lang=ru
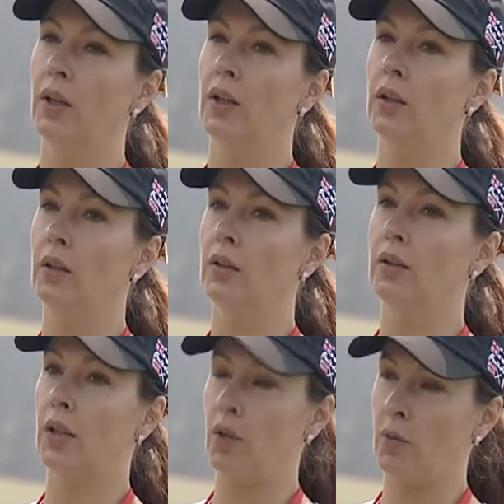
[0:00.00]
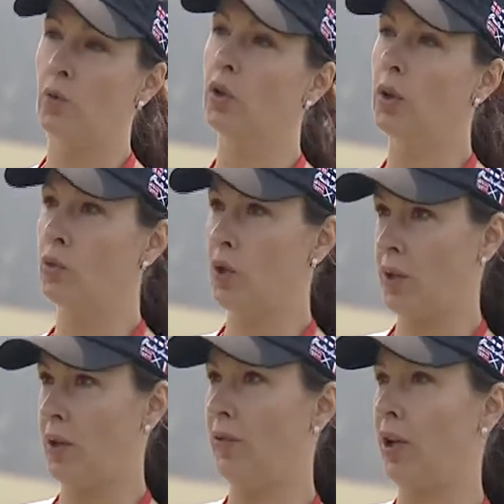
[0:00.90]
И с каждым годом
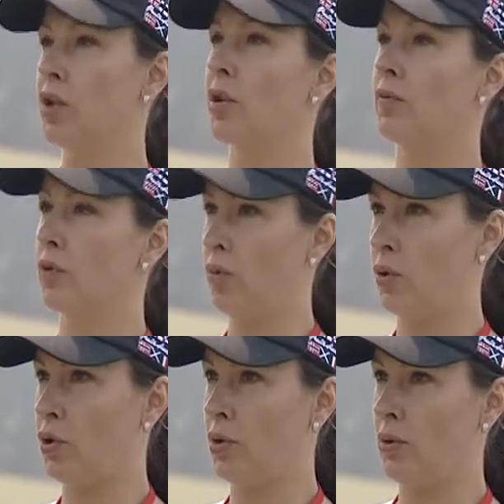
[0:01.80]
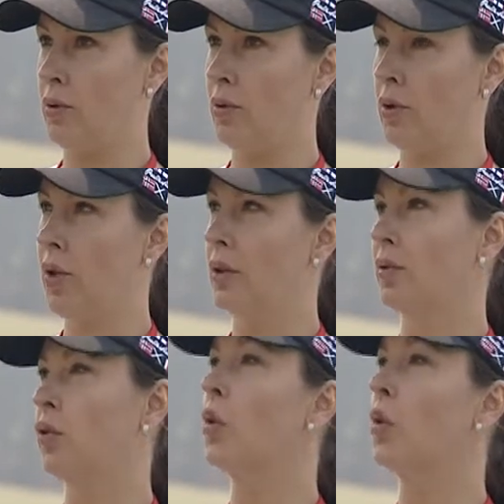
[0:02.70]
участников, конечно, все больше. Но